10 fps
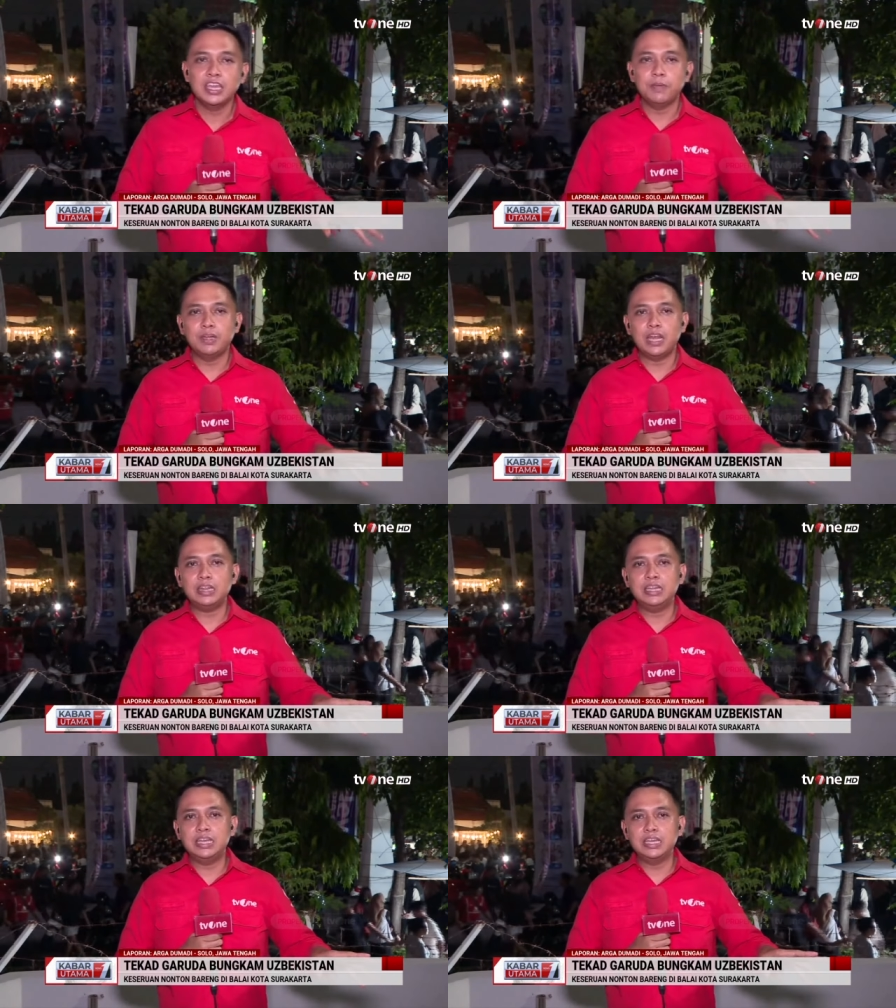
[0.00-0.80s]
yang mana
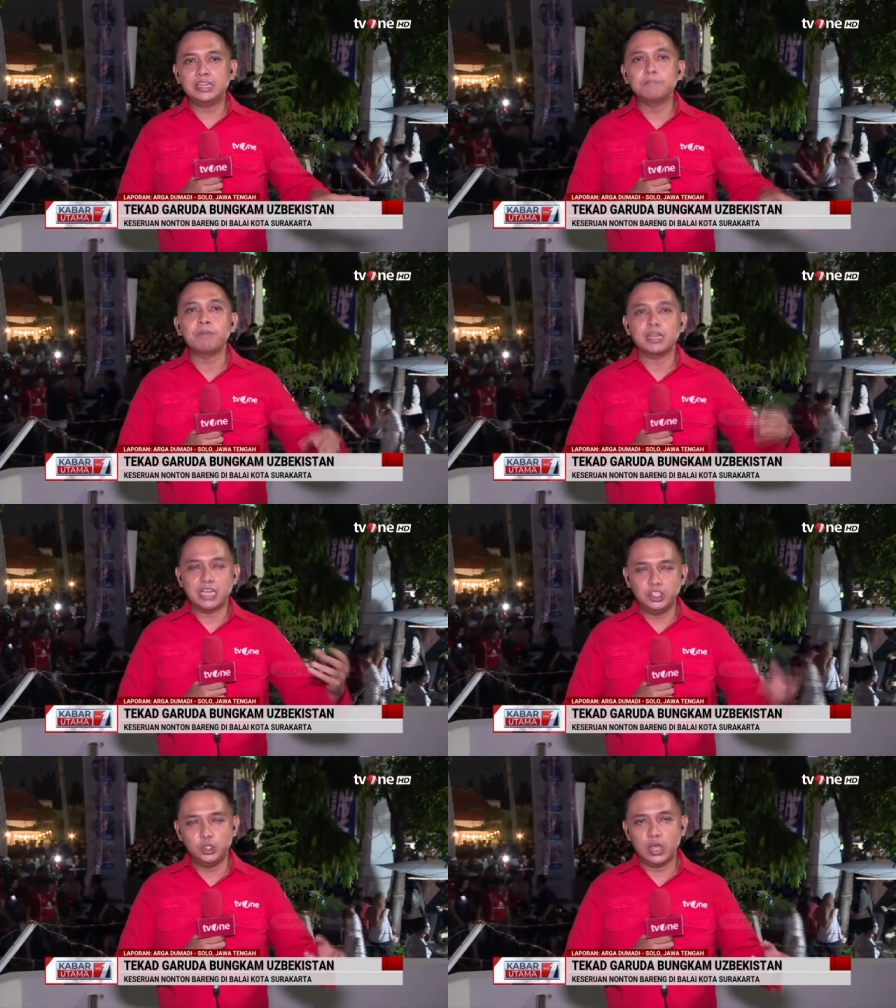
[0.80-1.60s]

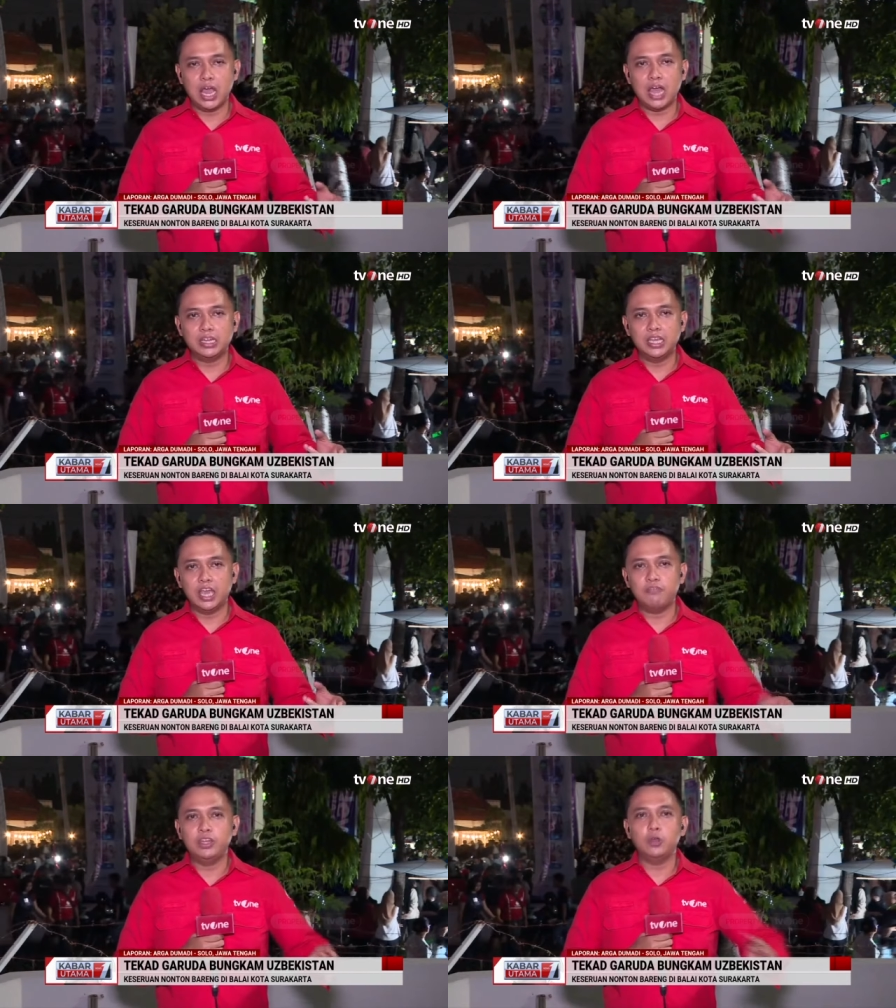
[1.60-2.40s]
ditempatkan juga
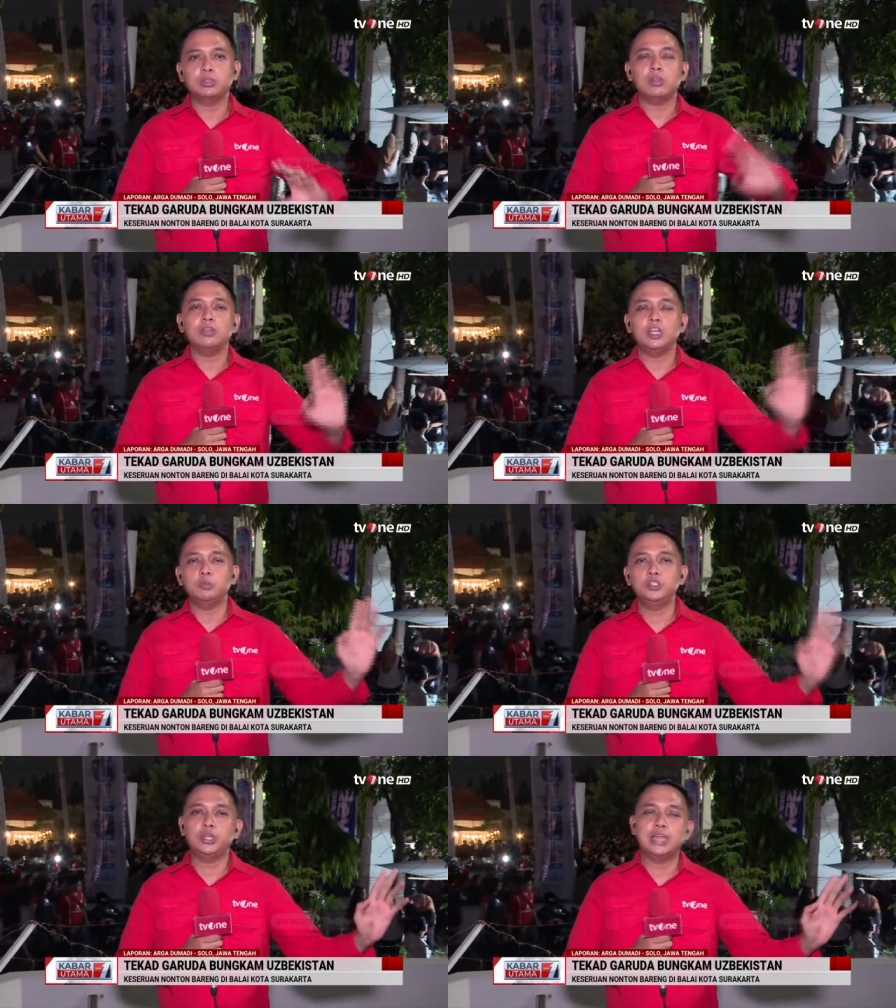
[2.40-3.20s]
adanya videotron
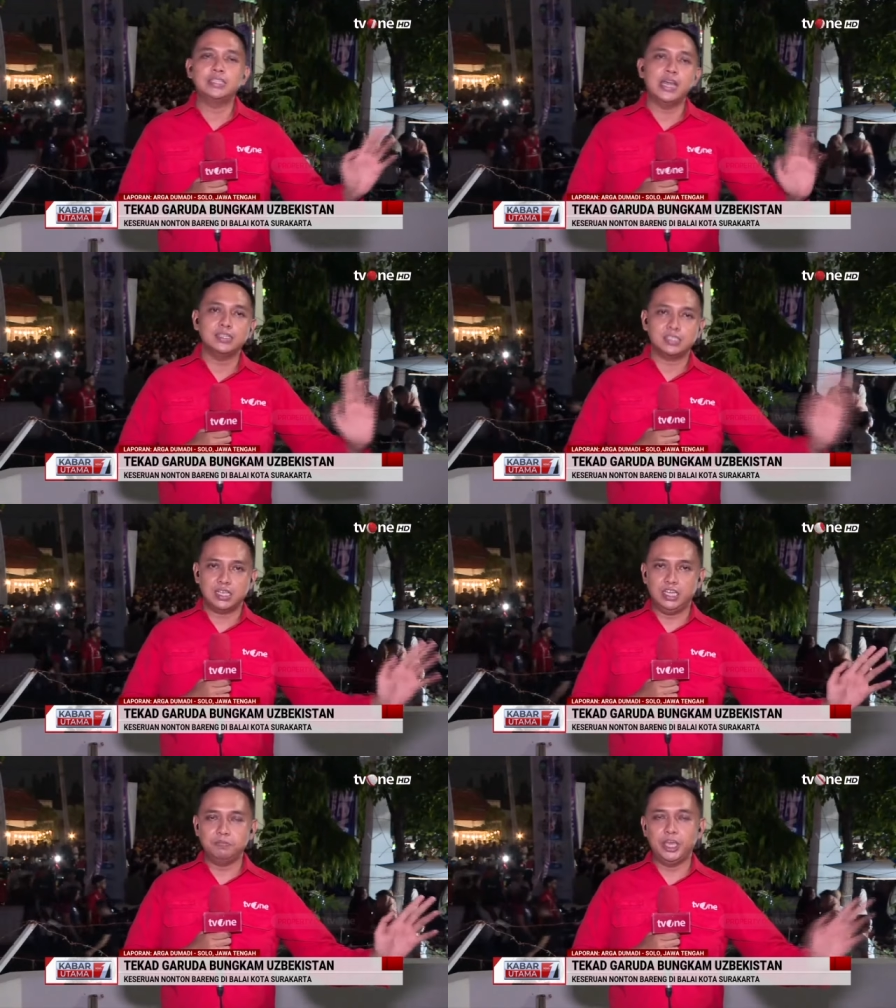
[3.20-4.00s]
ataupun juga giant
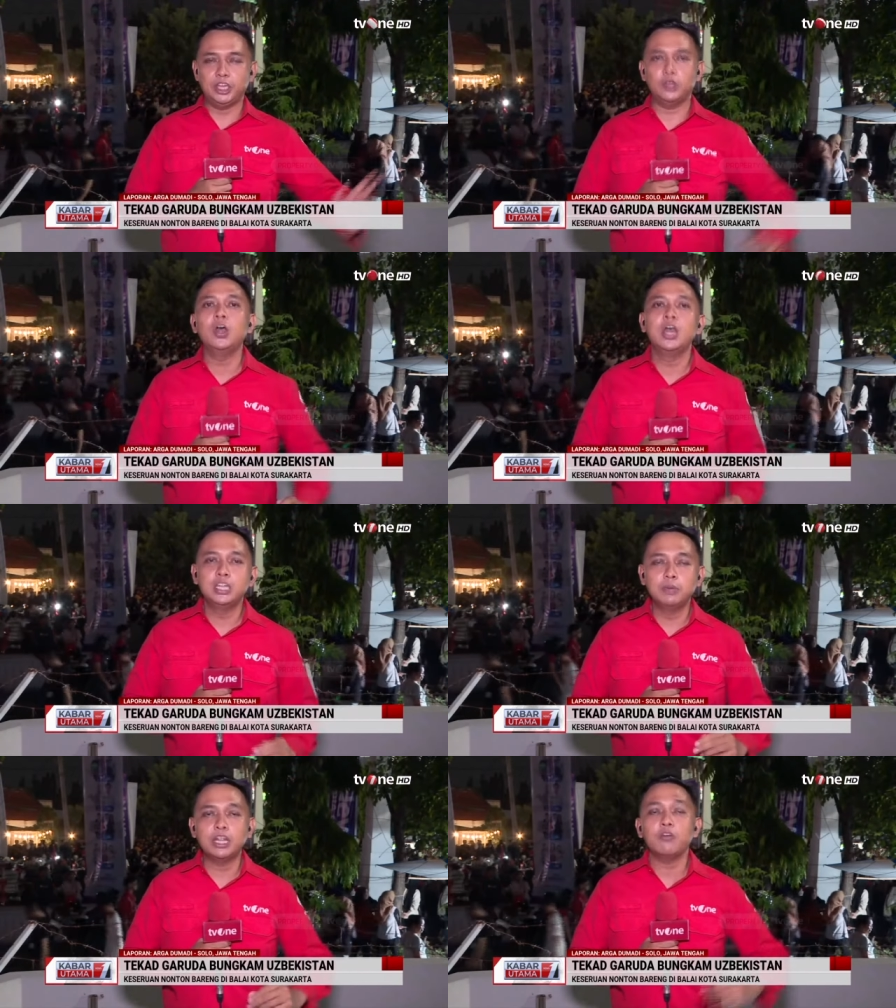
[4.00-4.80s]
screen begitu
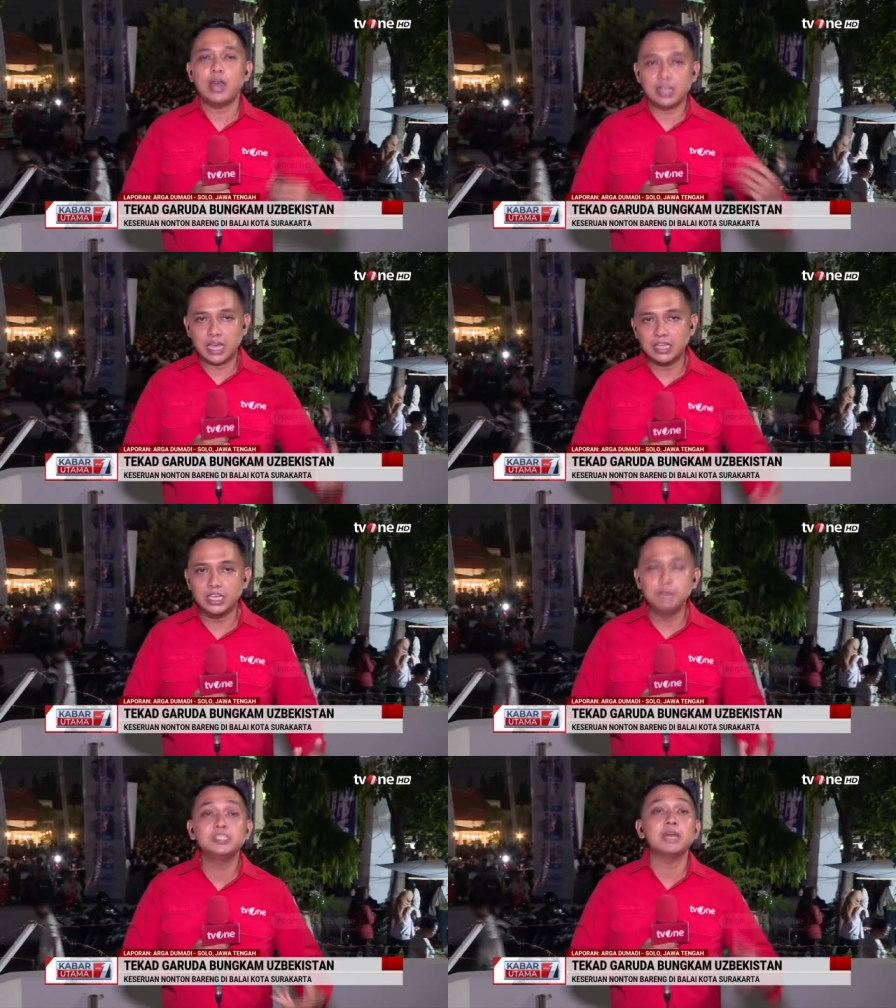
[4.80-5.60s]
di mana warga
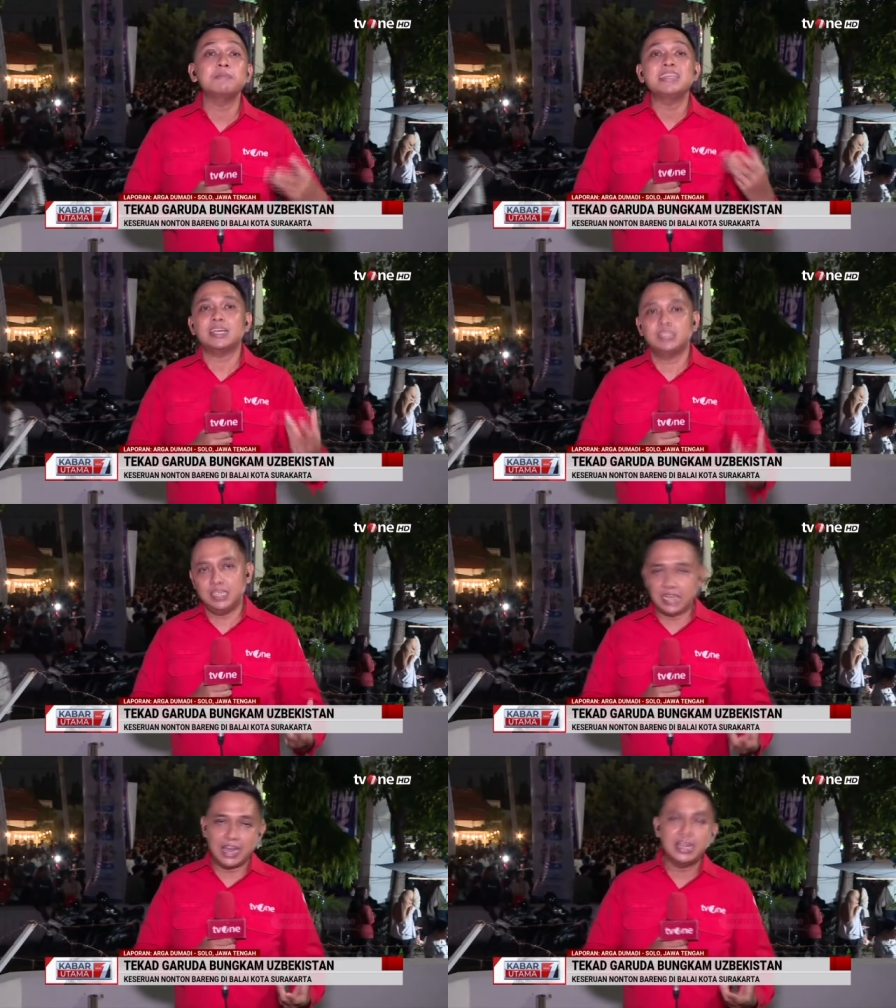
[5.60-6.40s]
jadi bisa
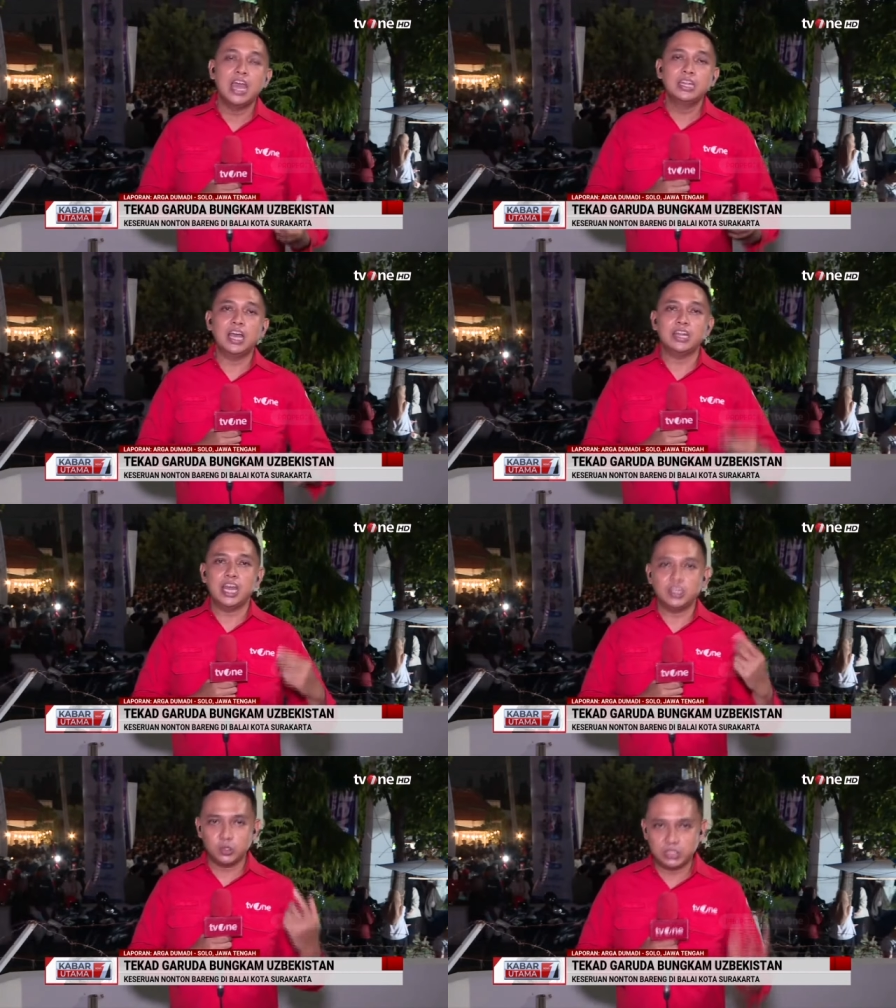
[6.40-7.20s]
menyaksikan dengan
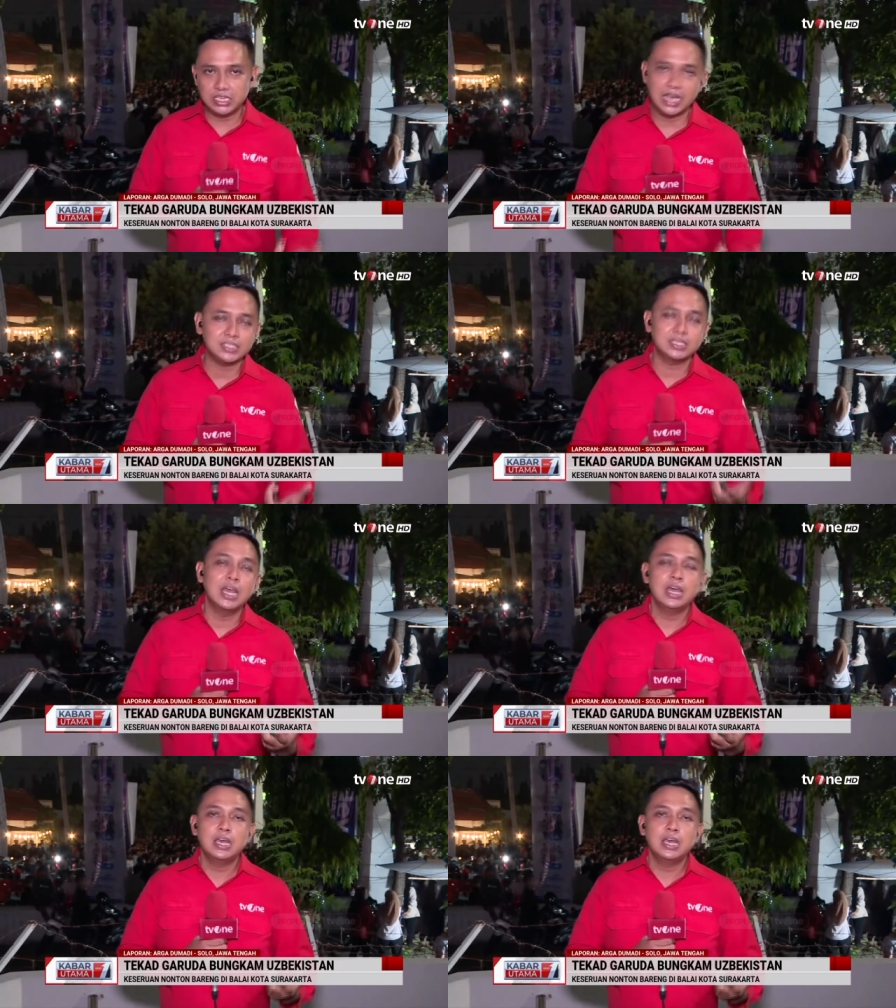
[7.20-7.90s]
antusias